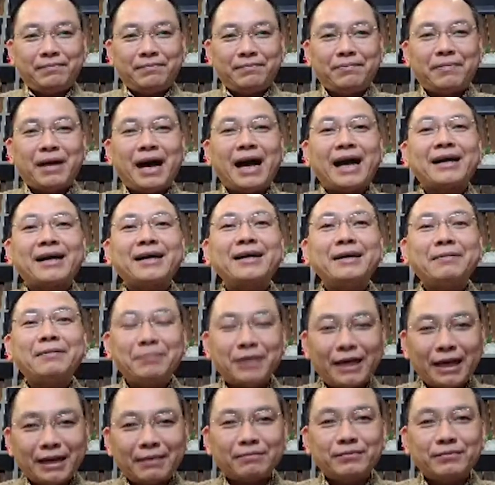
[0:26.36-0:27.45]
mà kiêm
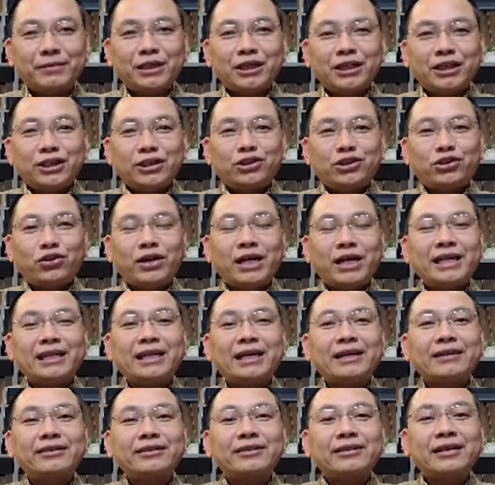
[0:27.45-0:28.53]
nhiệm cho nên
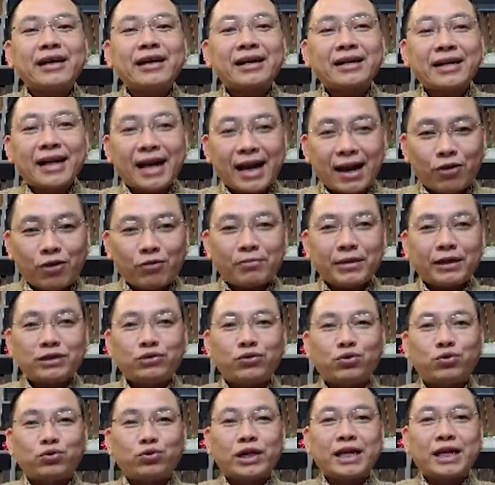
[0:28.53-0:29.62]
thằng thằng nào mà
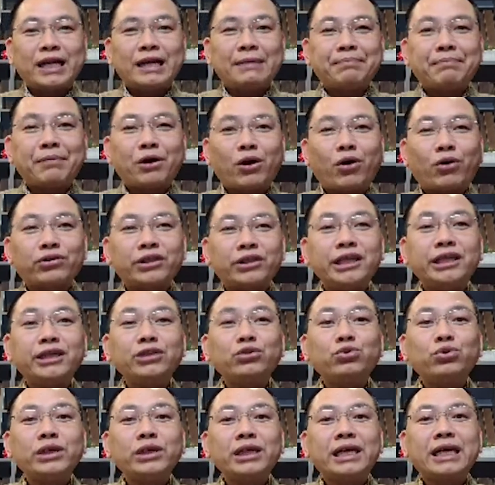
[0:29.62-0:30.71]
chủ doanh nghiệp mà có tư
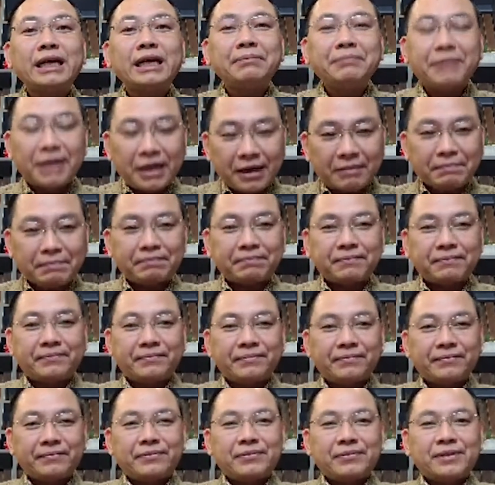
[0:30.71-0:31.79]
duy kiêm nhiệm
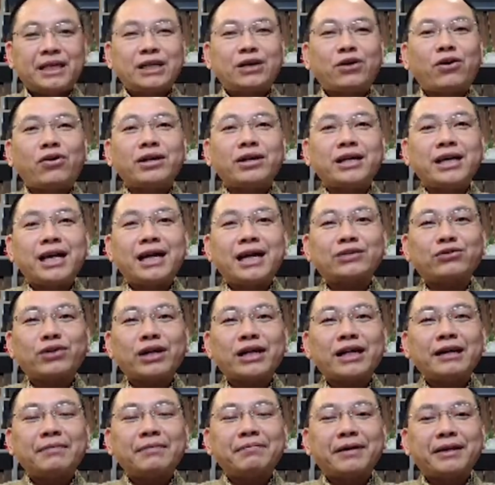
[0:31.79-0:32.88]
thì có nghĩa là
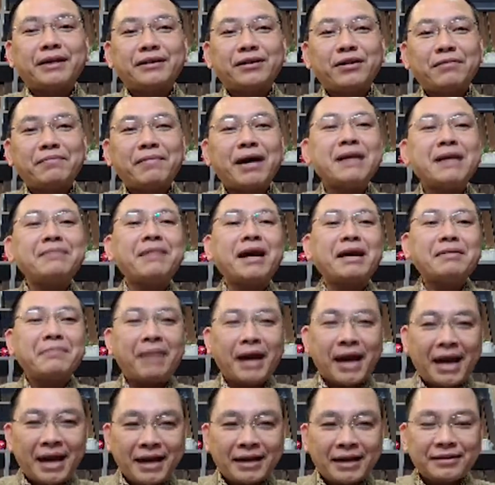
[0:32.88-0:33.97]
doanh nghiệp đấy nó mãi mãi
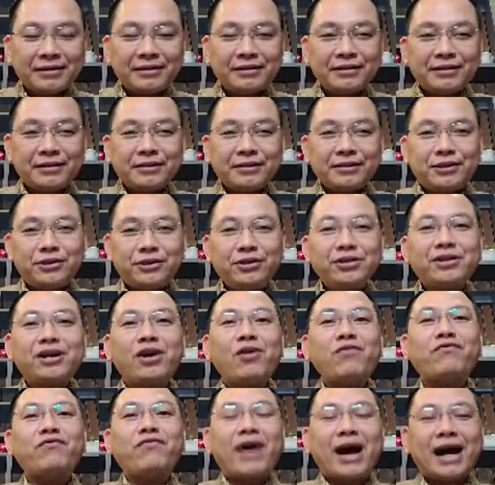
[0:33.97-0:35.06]
bé chứ
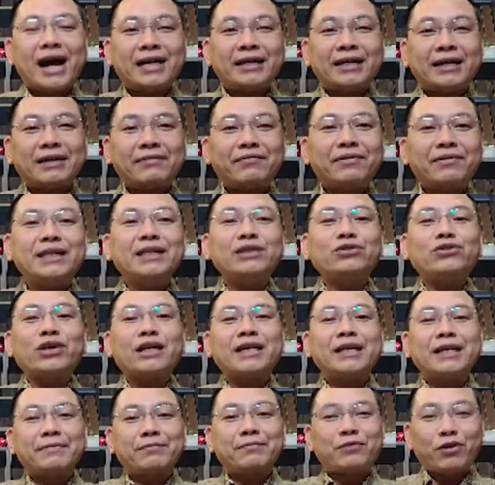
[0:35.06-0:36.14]
không phải là vì
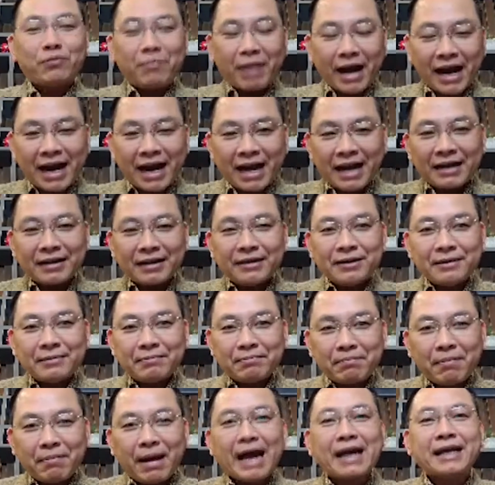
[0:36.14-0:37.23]
doanh nghiệp nó bé
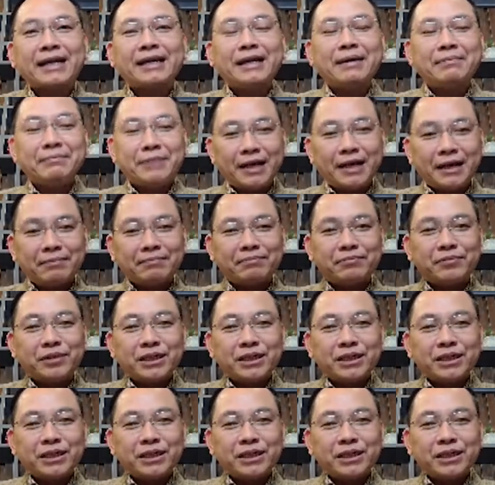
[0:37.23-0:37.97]
mà kiêm nhiệm